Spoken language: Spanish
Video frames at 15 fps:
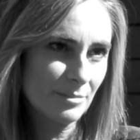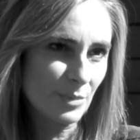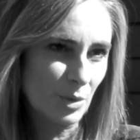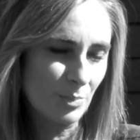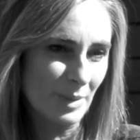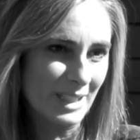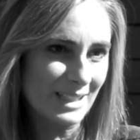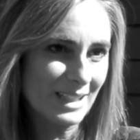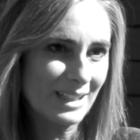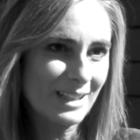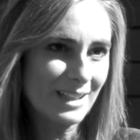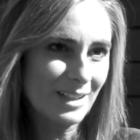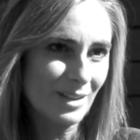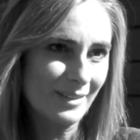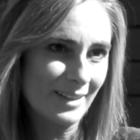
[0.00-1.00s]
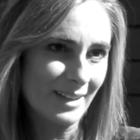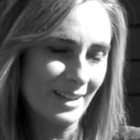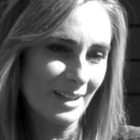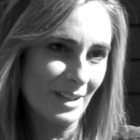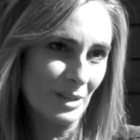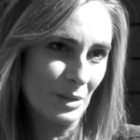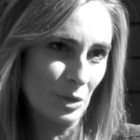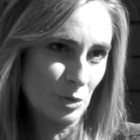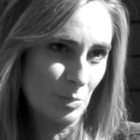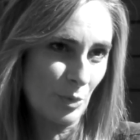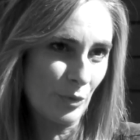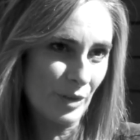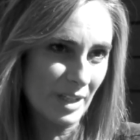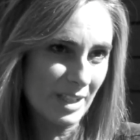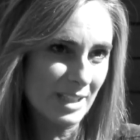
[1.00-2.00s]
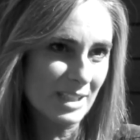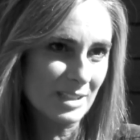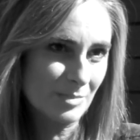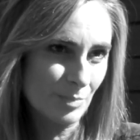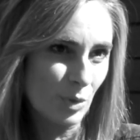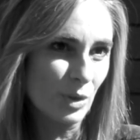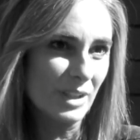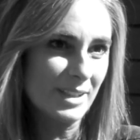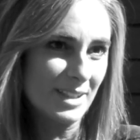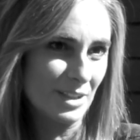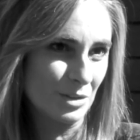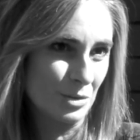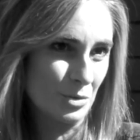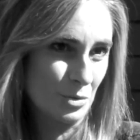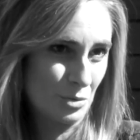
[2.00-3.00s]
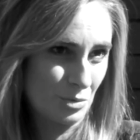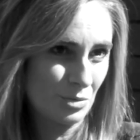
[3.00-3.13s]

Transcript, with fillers: por parte de, los poderes políticos.